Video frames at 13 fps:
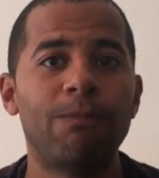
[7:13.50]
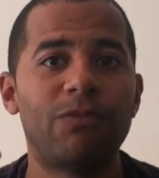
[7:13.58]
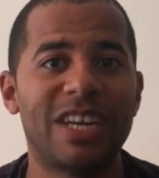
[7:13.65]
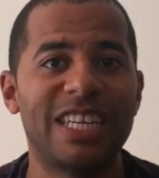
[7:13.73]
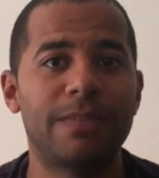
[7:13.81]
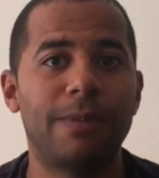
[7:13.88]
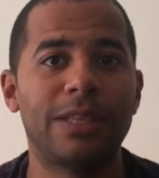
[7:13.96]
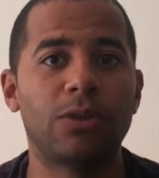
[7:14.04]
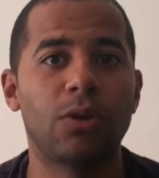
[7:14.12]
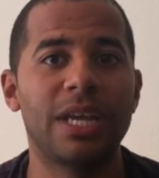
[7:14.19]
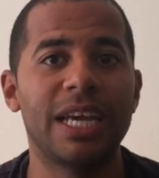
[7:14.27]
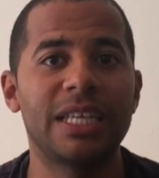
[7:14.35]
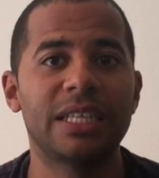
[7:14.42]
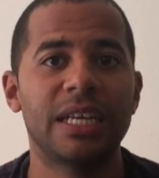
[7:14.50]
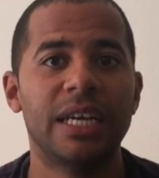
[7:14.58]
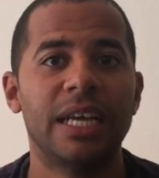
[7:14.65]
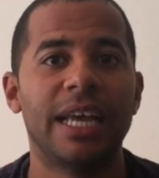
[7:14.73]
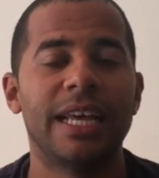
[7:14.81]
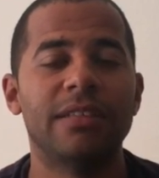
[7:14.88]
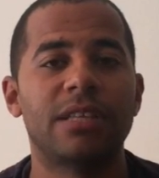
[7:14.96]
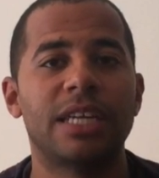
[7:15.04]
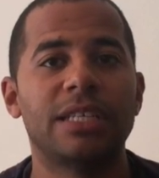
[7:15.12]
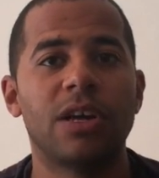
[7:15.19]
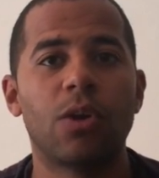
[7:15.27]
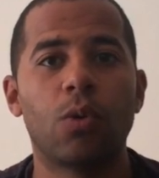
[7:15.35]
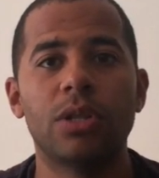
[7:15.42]
tres victorias en tres
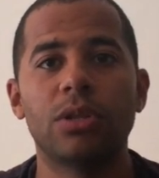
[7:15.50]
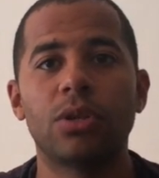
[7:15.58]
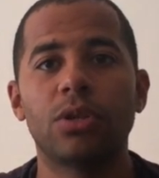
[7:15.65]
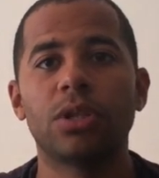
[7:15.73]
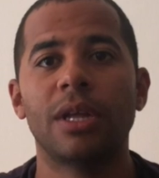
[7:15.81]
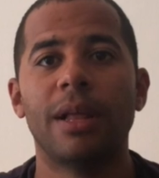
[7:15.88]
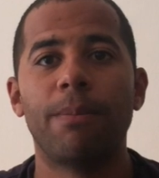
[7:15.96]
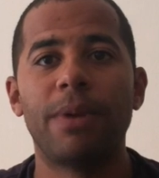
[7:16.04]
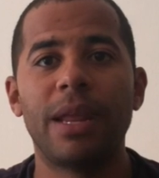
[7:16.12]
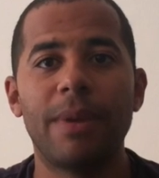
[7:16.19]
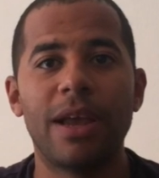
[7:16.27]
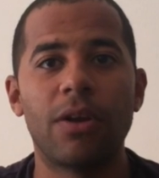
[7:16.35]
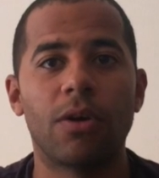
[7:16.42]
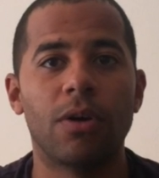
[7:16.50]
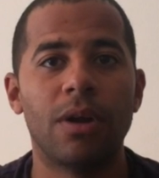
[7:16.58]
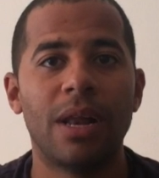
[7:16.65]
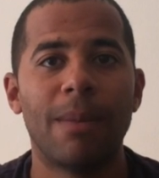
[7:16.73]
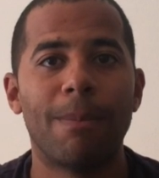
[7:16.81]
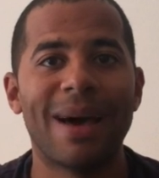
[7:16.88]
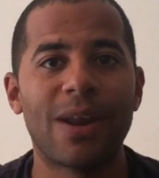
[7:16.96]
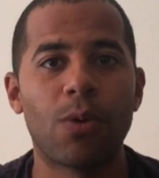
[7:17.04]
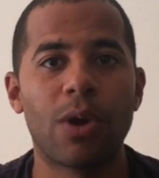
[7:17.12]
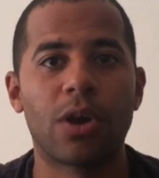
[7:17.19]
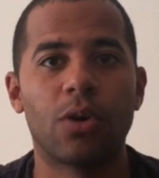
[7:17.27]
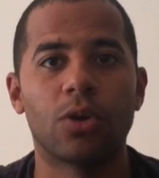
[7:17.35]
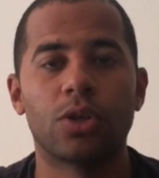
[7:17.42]
encuentros. Primero,
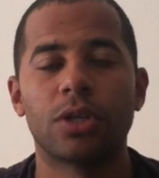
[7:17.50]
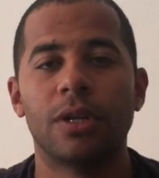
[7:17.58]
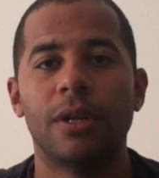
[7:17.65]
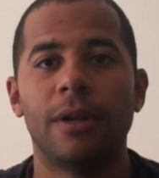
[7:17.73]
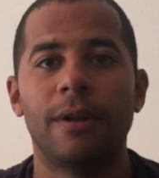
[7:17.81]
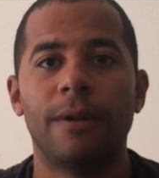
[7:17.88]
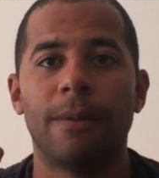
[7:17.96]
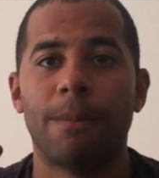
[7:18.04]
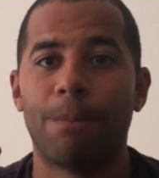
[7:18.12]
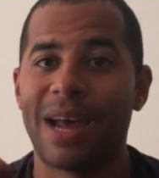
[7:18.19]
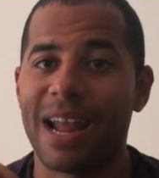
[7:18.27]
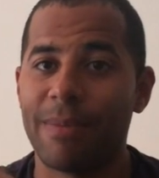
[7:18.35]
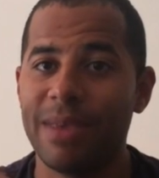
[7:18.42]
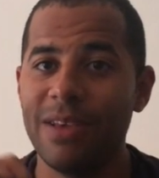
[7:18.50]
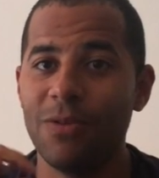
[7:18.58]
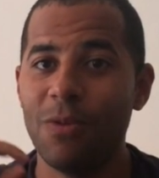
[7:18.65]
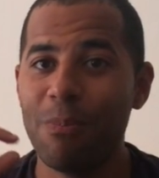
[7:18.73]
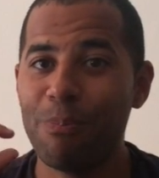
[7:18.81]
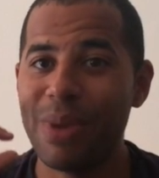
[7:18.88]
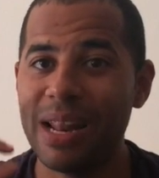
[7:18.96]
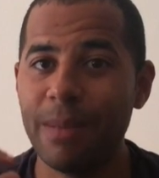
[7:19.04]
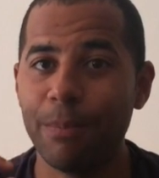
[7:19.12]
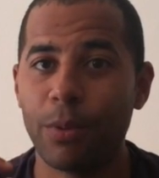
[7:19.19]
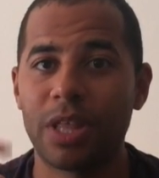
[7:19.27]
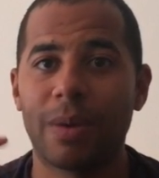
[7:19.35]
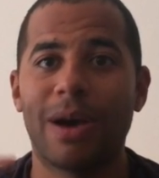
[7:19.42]
Marruecos, para mí un pelín
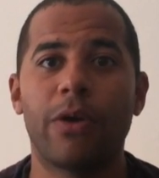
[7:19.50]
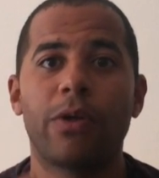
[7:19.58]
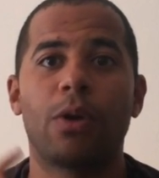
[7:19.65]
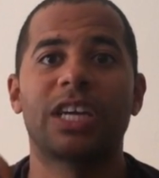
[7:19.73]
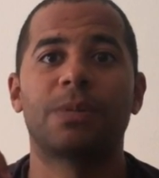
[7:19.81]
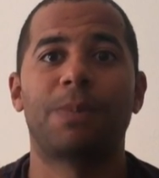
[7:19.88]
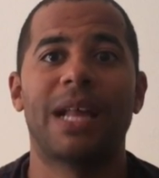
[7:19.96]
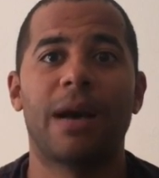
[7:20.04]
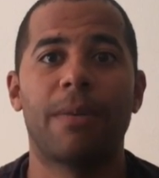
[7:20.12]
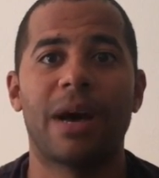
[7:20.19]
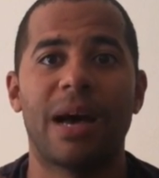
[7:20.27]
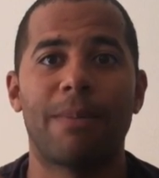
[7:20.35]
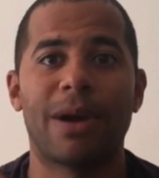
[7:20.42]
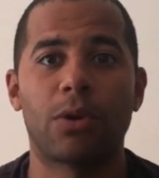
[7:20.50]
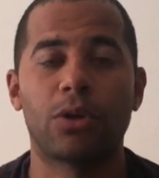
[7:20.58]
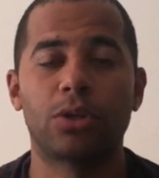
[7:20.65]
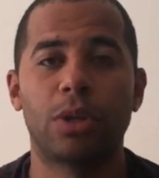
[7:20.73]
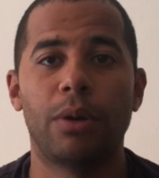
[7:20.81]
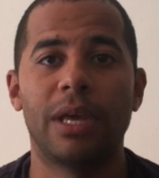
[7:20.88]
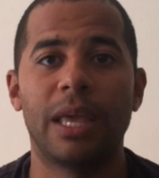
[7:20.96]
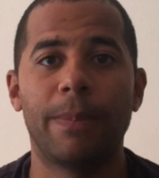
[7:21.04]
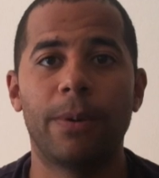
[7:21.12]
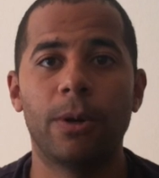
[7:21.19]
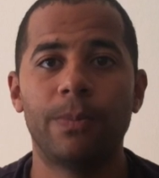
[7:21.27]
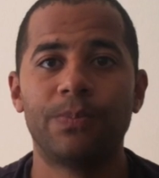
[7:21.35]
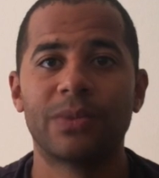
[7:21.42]
por debajo de lo que esperaba. Marruecos tiene un
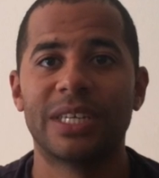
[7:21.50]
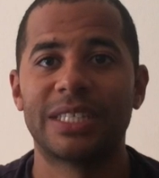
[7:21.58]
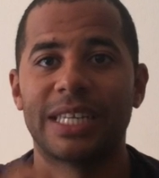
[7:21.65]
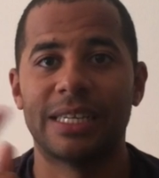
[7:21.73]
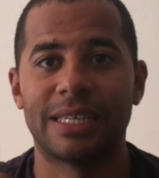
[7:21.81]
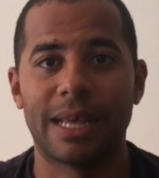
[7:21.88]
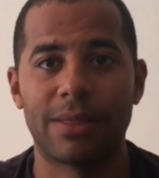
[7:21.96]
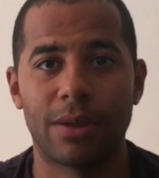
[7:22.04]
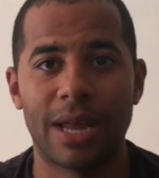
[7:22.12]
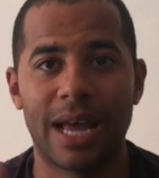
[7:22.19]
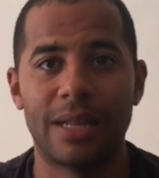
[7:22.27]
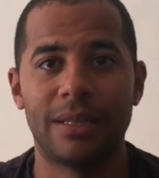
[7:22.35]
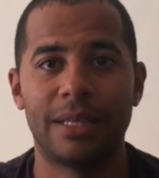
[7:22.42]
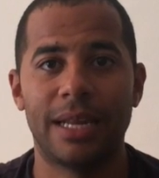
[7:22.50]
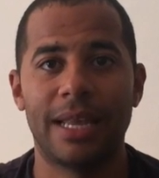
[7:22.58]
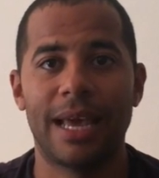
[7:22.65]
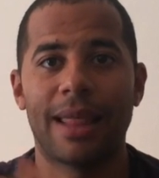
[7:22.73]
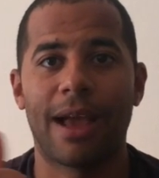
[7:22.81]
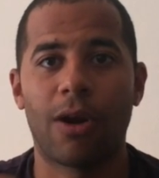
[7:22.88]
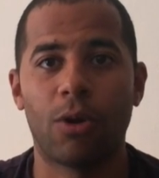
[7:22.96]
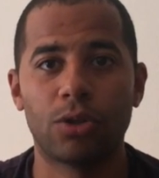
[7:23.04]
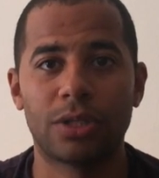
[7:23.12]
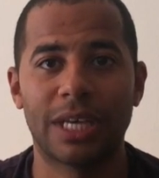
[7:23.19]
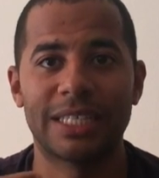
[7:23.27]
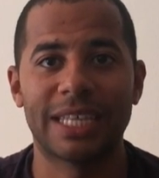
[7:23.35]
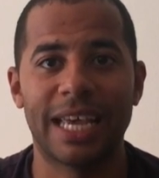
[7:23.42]
equipo sensacional. Tiene a la
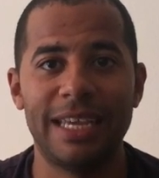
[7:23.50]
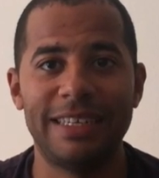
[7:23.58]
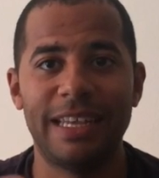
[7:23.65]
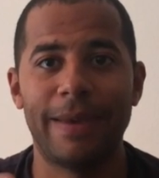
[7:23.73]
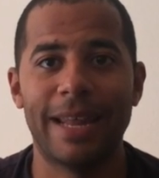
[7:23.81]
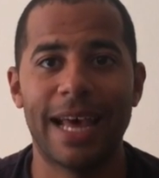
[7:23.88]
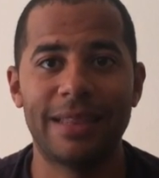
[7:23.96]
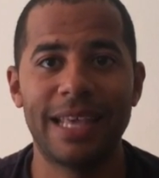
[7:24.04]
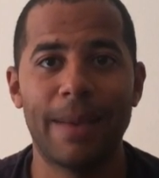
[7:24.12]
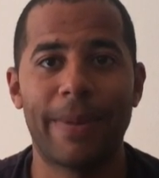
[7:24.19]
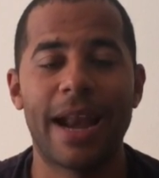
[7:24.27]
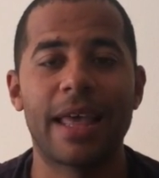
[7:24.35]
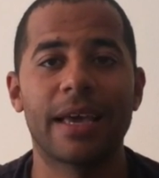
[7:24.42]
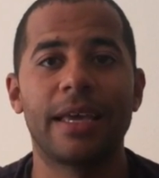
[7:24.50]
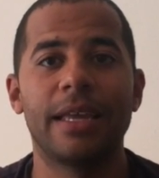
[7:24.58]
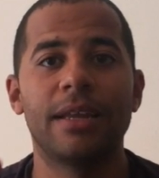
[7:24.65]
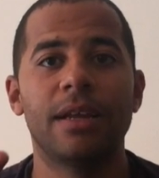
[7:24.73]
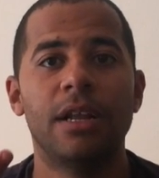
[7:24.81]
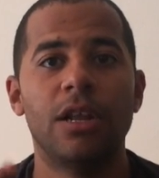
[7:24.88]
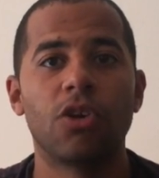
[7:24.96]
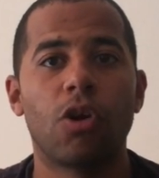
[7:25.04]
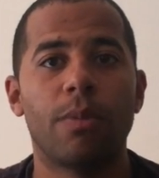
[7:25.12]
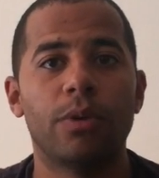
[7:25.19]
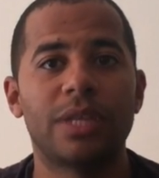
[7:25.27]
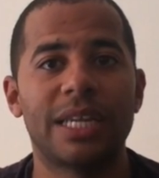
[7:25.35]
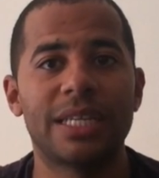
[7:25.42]
Costa, Saiz y Denatia para elegir
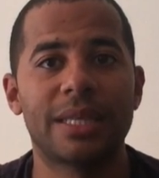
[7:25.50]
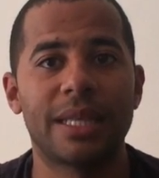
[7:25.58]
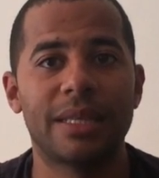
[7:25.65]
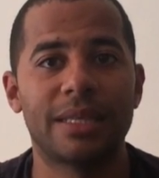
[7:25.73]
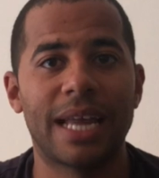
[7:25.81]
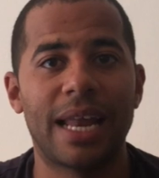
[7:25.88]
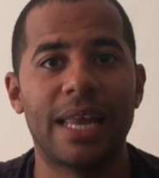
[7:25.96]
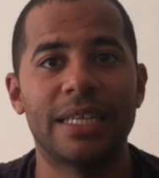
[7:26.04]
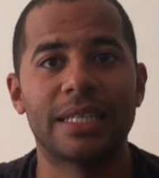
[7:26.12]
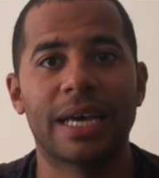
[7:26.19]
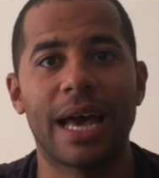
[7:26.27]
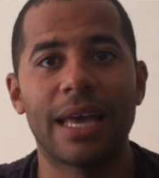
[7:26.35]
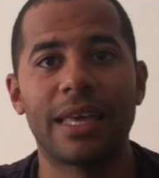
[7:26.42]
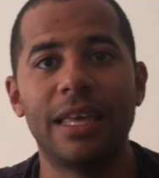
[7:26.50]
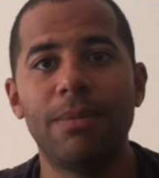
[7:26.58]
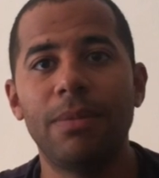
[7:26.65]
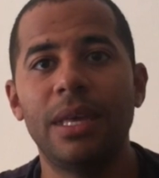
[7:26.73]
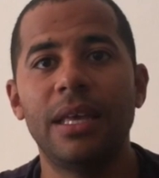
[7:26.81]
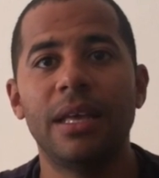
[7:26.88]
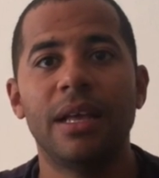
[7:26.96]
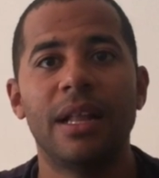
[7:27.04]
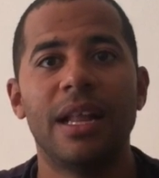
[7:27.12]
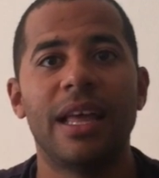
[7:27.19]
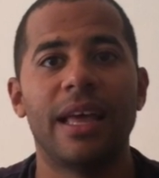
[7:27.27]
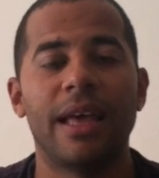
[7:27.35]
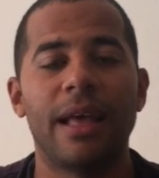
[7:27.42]
como tres centrales. Hakimi,
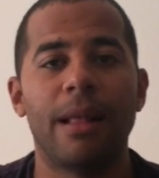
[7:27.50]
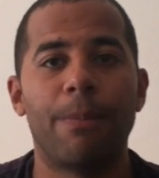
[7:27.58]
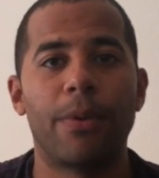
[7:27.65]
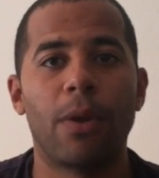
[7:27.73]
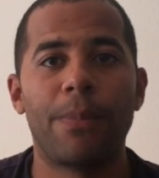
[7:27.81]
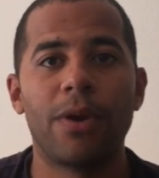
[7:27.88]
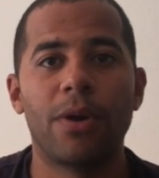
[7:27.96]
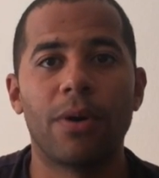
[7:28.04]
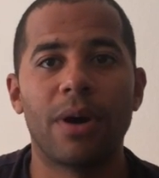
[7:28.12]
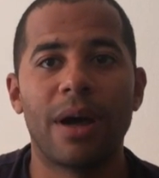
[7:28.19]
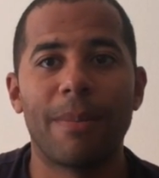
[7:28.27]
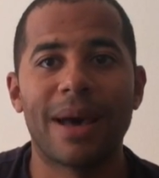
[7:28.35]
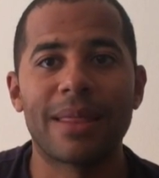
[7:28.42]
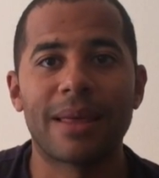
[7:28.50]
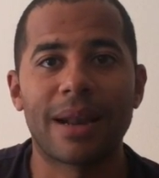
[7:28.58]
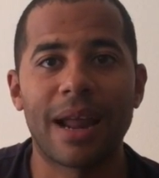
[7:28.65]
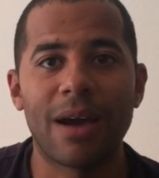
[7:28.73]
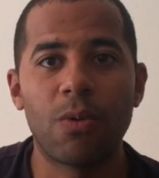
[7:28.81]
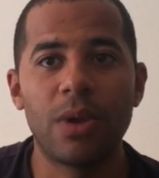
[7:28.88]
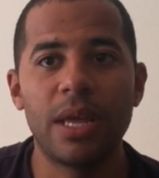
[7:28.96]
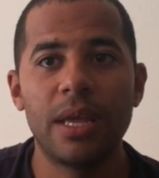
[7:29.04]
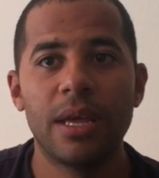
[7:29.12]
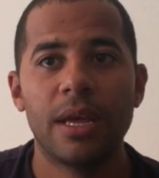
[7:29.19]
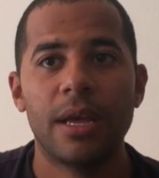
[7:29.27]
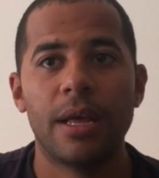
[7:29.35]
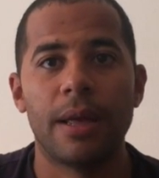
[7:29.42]
eh, propio
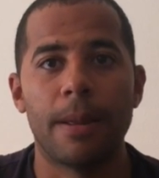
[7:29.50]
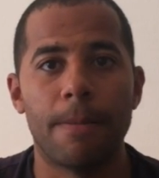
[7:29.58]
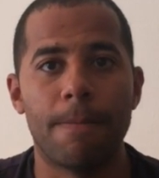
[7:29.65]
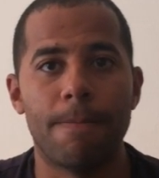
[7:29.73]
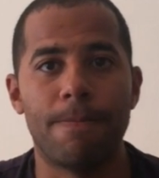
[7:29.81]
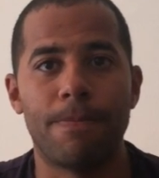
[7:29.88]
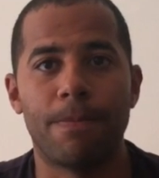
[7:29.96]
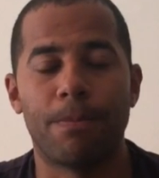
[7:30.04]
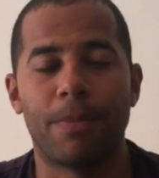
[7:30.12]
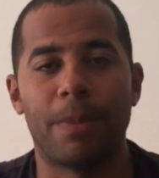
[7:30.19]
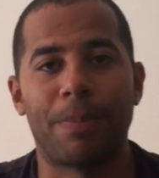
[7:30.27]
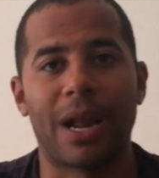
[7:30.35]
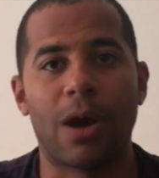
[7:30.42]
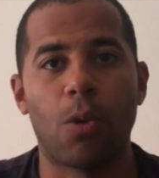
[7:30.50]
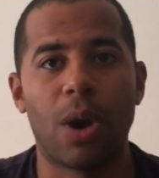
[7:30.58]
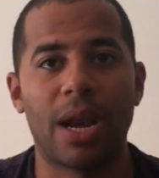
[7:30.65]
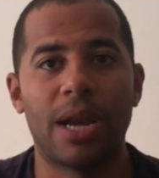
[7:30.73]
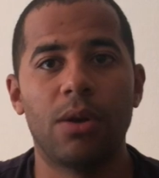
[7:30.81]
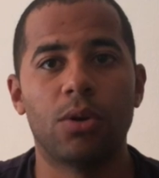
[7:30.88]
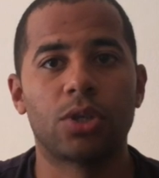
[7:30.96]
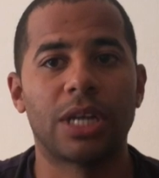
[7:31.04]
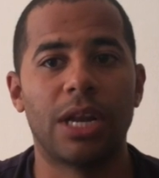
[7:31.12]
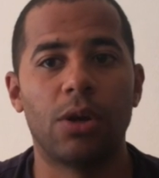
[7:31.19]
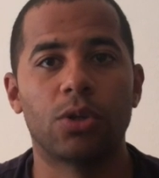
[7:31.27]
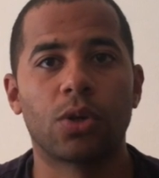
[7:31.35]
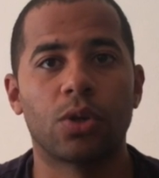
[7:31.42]
eh, em, para jugar en los,
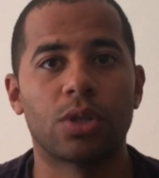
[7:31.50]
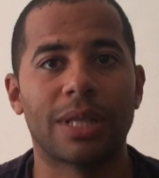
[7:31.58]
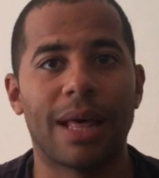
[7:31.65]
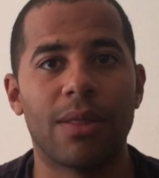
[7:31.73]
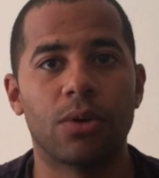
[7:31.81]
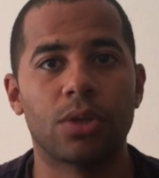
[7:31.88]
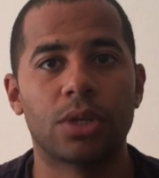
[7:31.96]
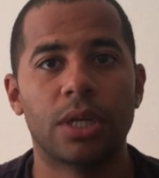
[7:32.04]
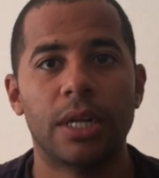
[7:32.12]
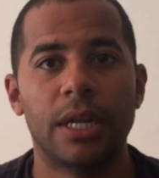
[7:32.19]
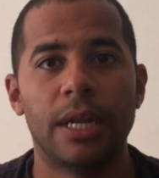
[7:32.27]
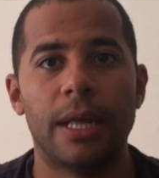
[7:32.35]
en los costados.